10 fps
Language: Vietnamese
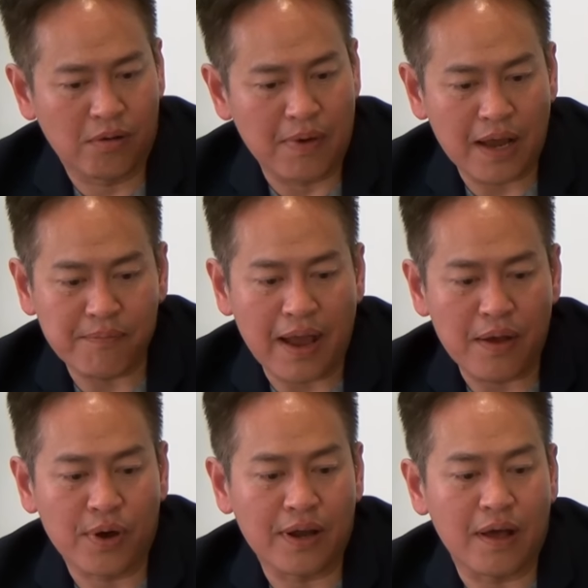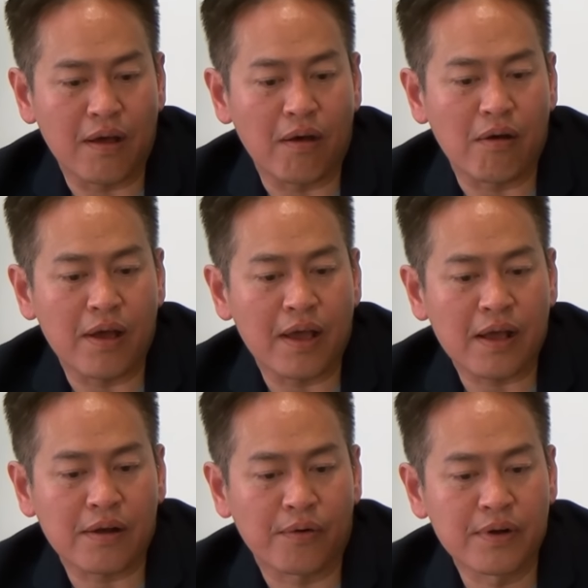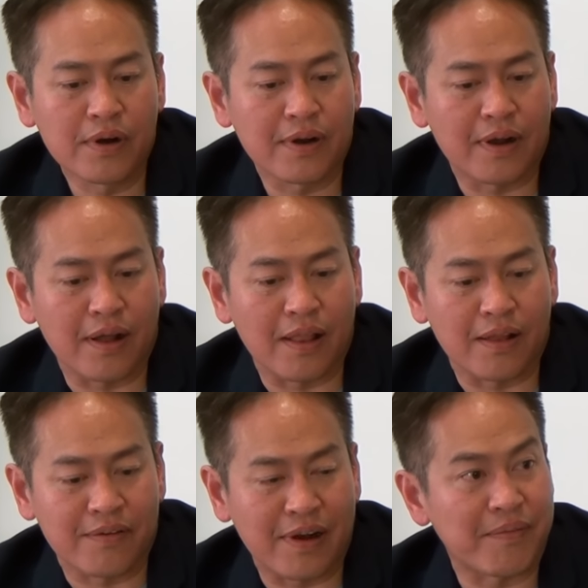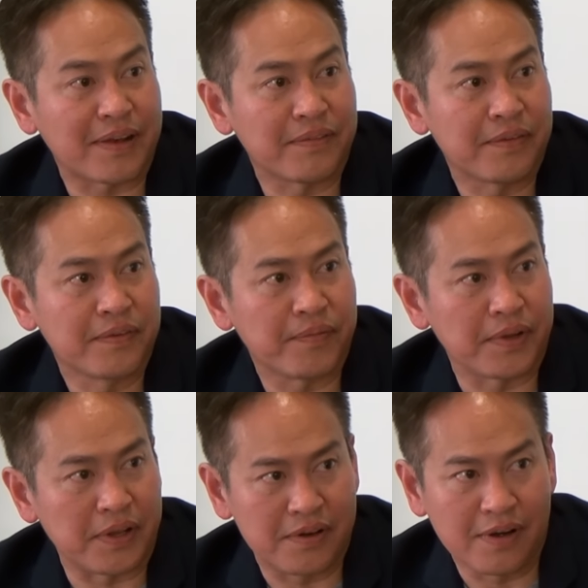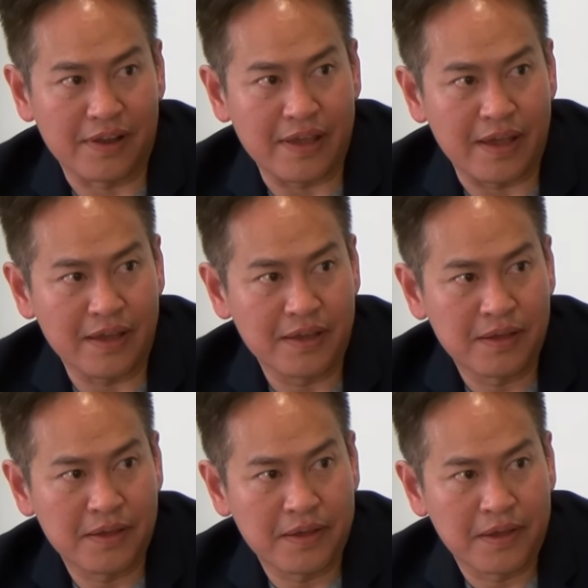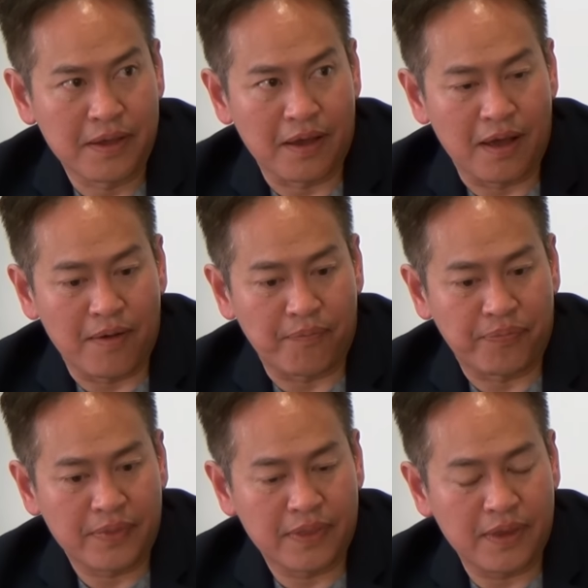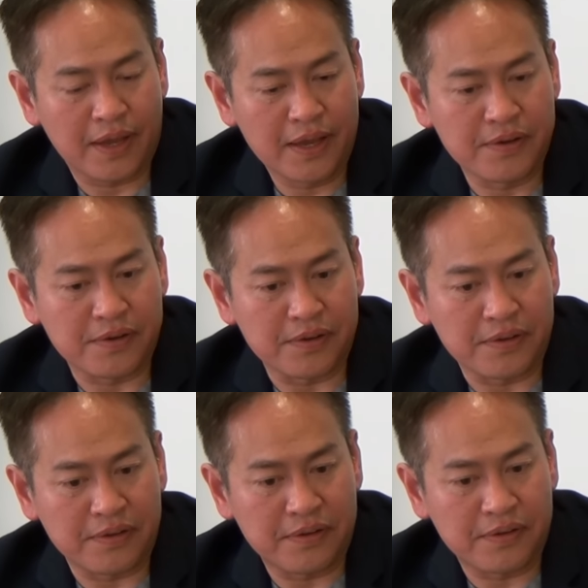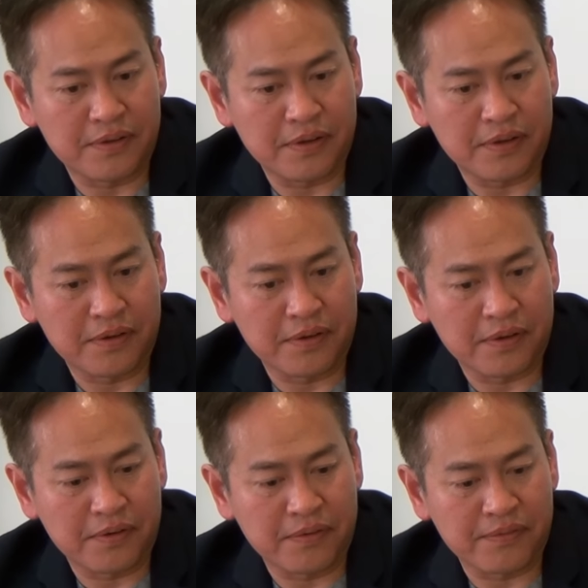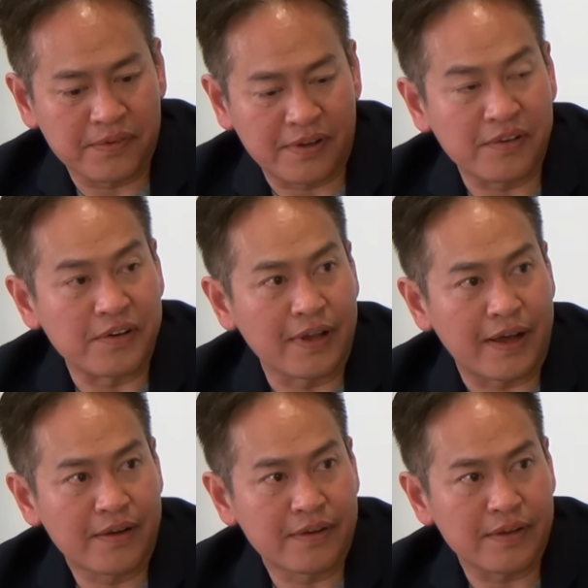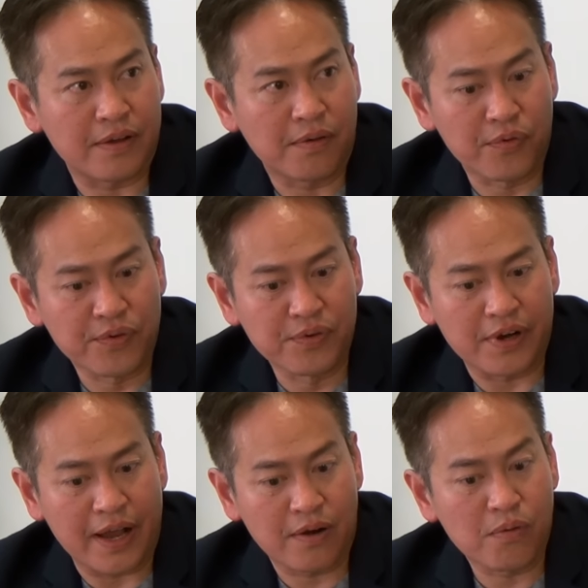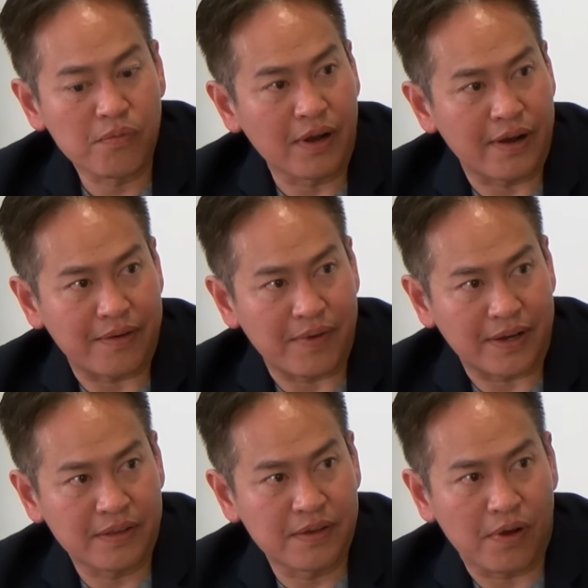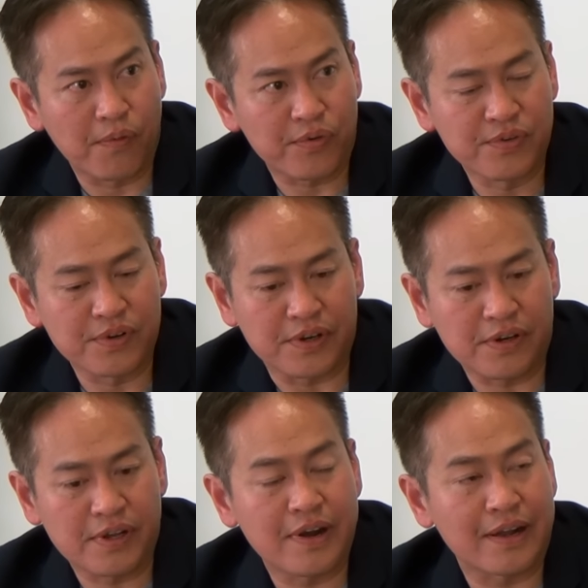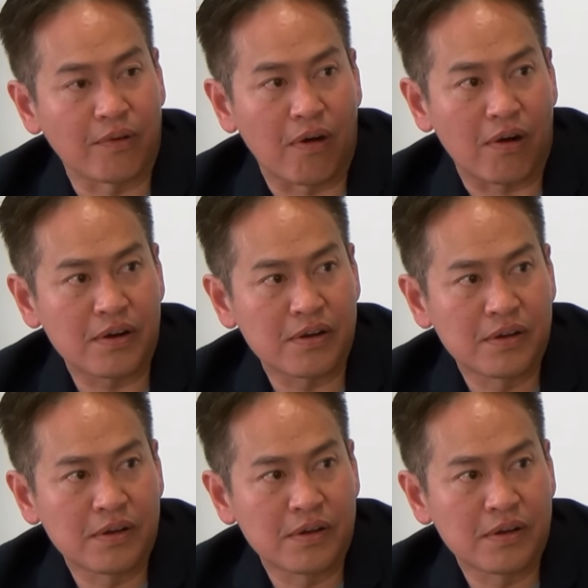có bài bản hoặc là họ ăn nói rất là à, rành mạch mình dịch rất là dễ à, những cái người dịch ngược lại đó thì có một số người ăn nó cũng rất là rành mạch nhưng mà có một số người đó khi ra tòa đó